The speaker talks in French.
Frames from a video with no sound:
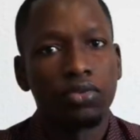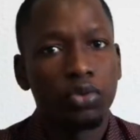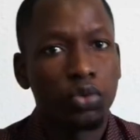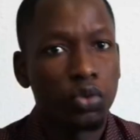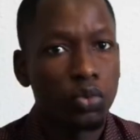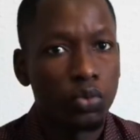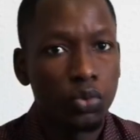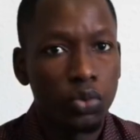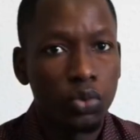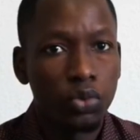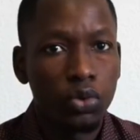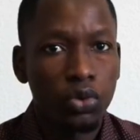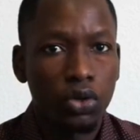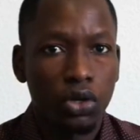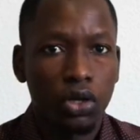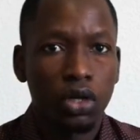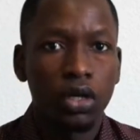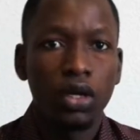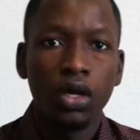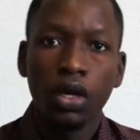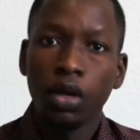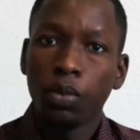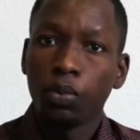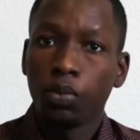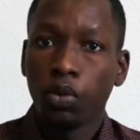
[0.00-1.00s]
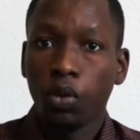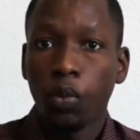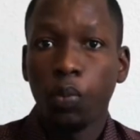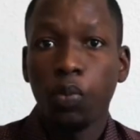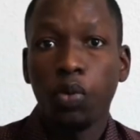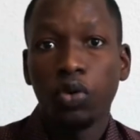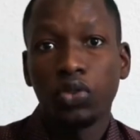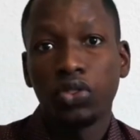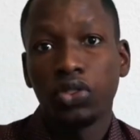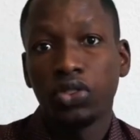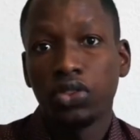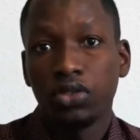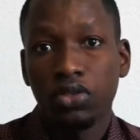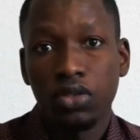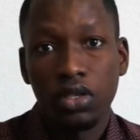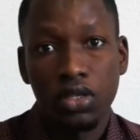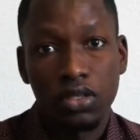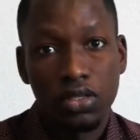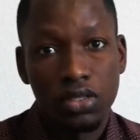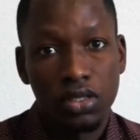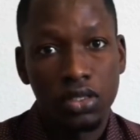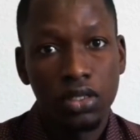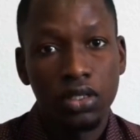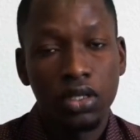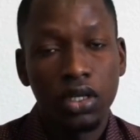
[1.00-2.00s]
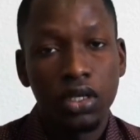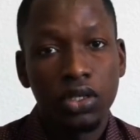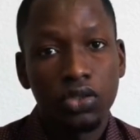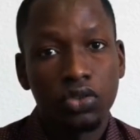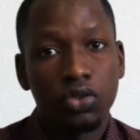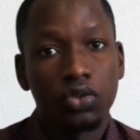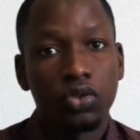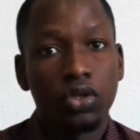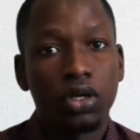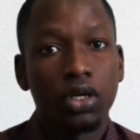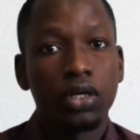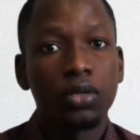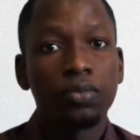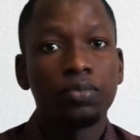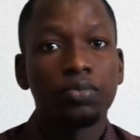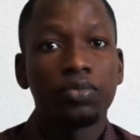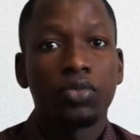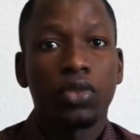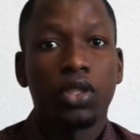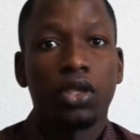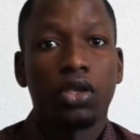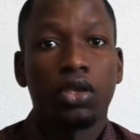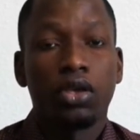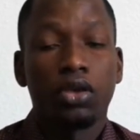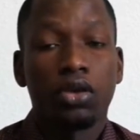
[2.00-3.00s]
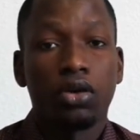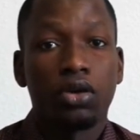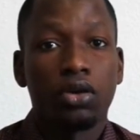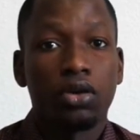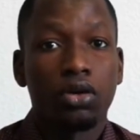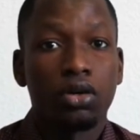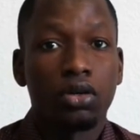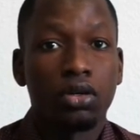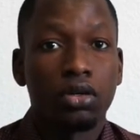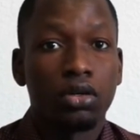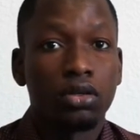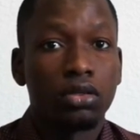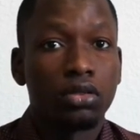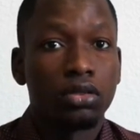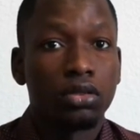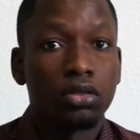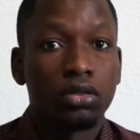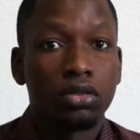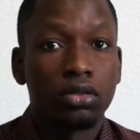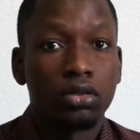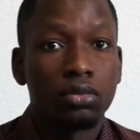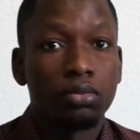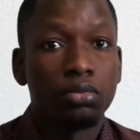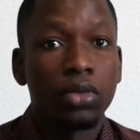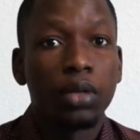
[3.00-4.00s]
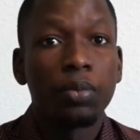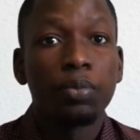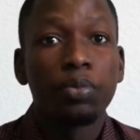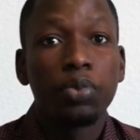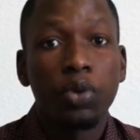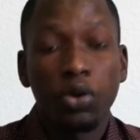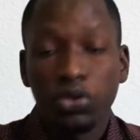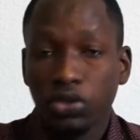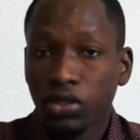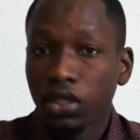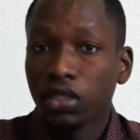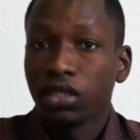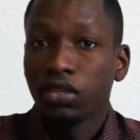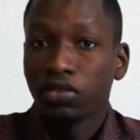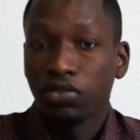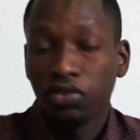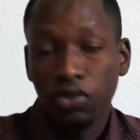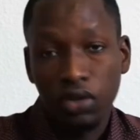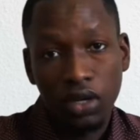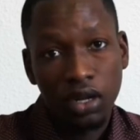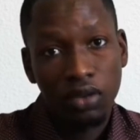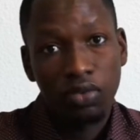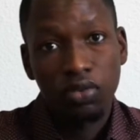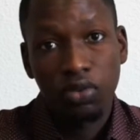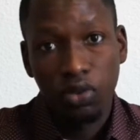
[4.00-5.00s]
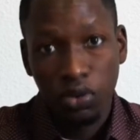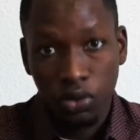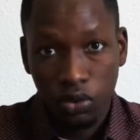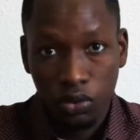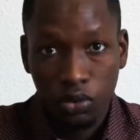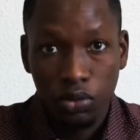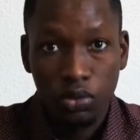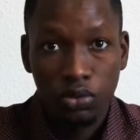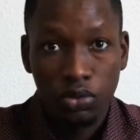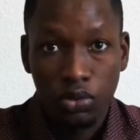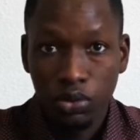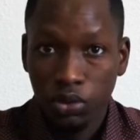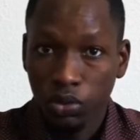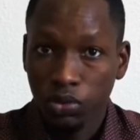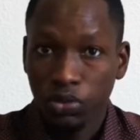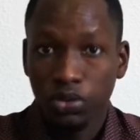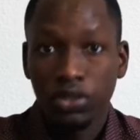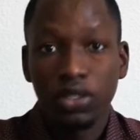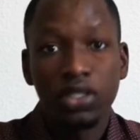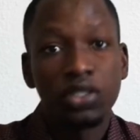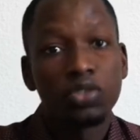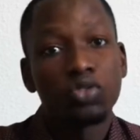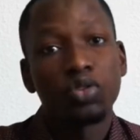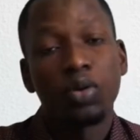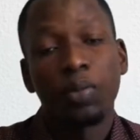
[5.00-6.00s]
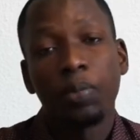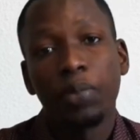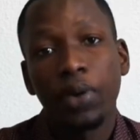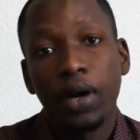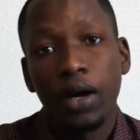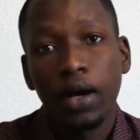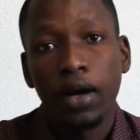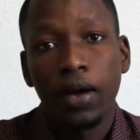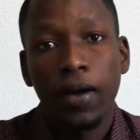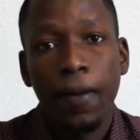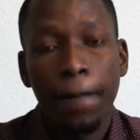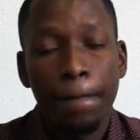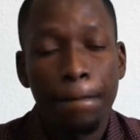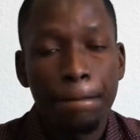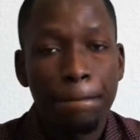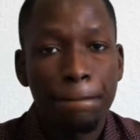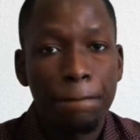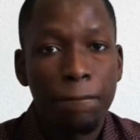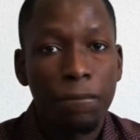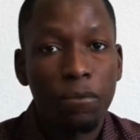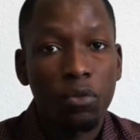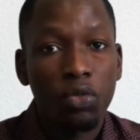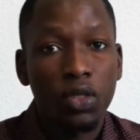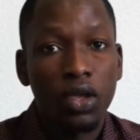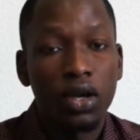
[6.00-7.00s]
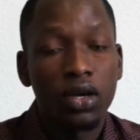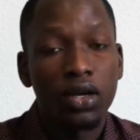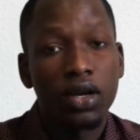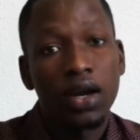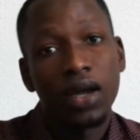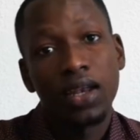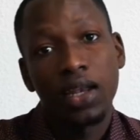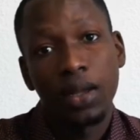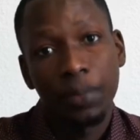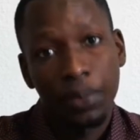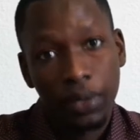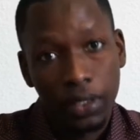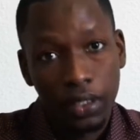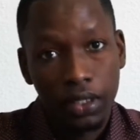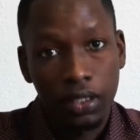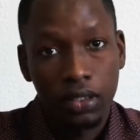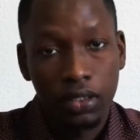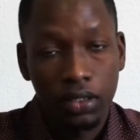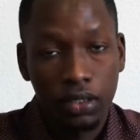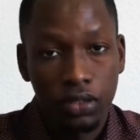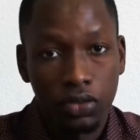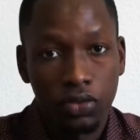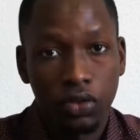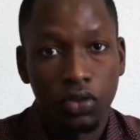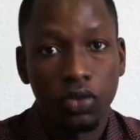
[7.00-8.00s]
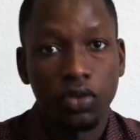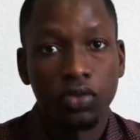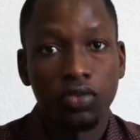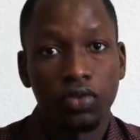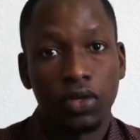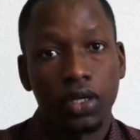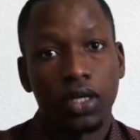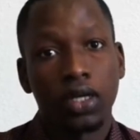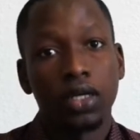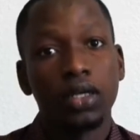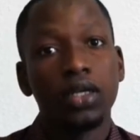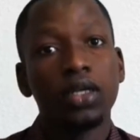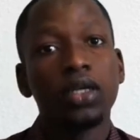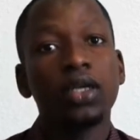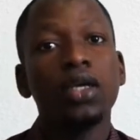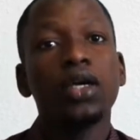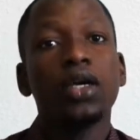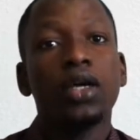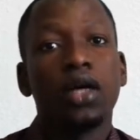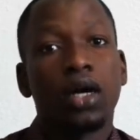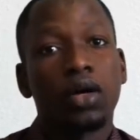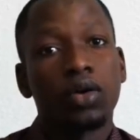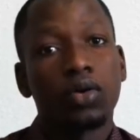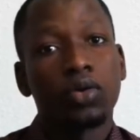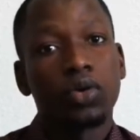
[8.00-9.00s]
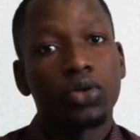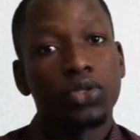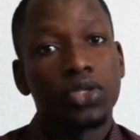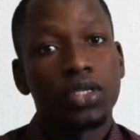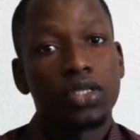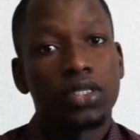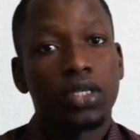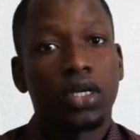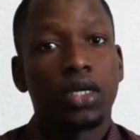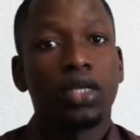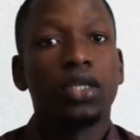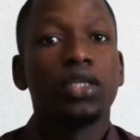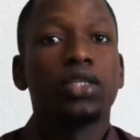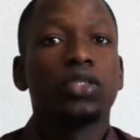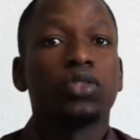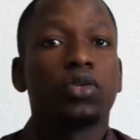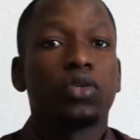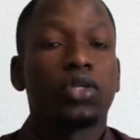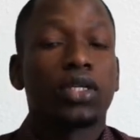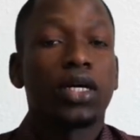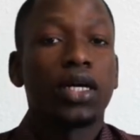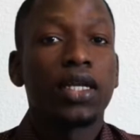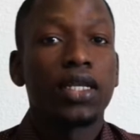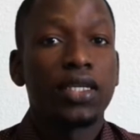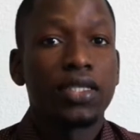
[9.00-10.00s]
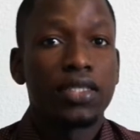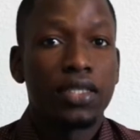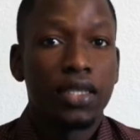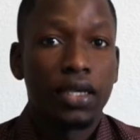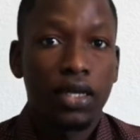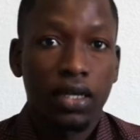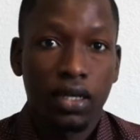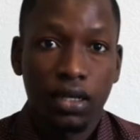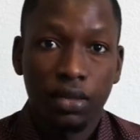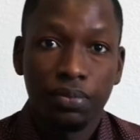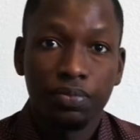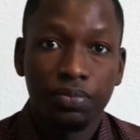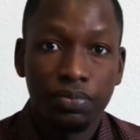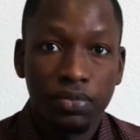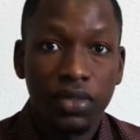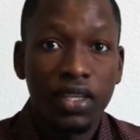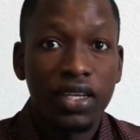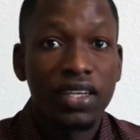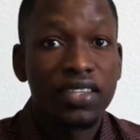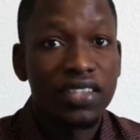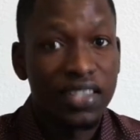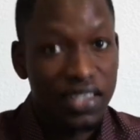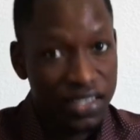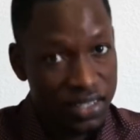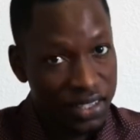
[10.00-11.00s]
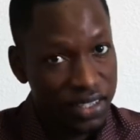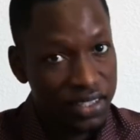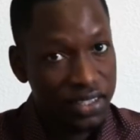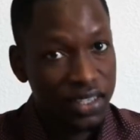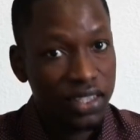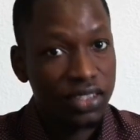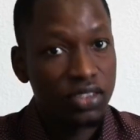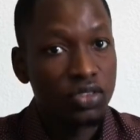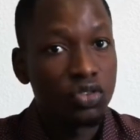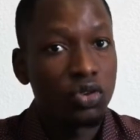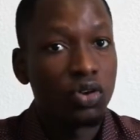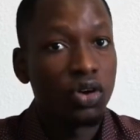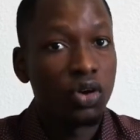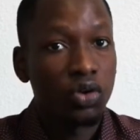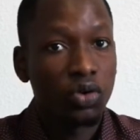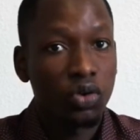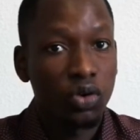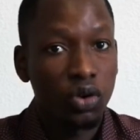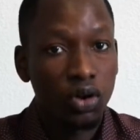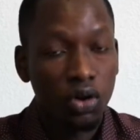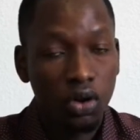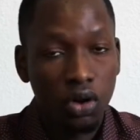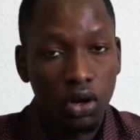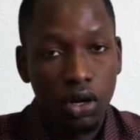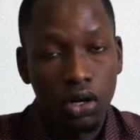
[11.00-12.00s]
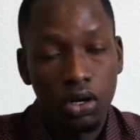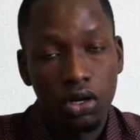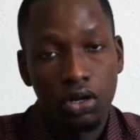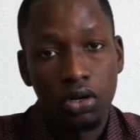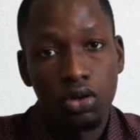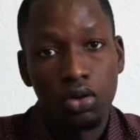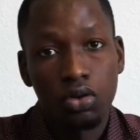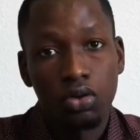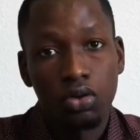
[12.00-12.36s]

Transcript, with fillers: les fruits mûrs pour pondre ses œufs dedans. Et euh, même pour ceux qui font de la floriculture aussi, ils sont pas euh, à l'abri. Donc voilà, en gros c'est ça. Donc dans les serres, ces insectes sont encore